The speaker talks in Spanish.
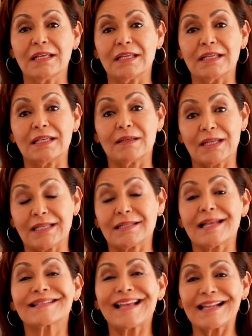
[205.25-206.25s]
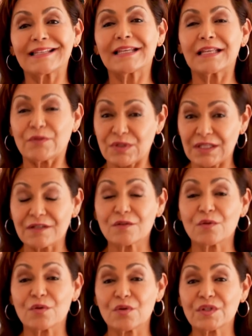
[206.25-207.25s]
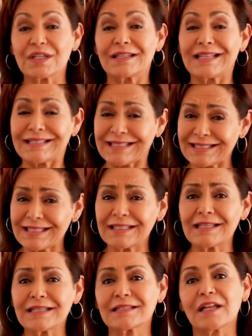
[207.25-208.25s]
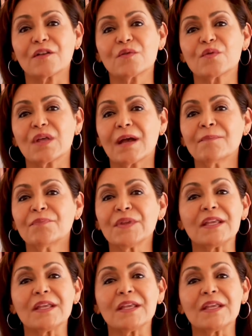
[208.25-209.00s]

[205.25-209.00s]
y quizás alguien que ustedes conocen necesite esta ayuda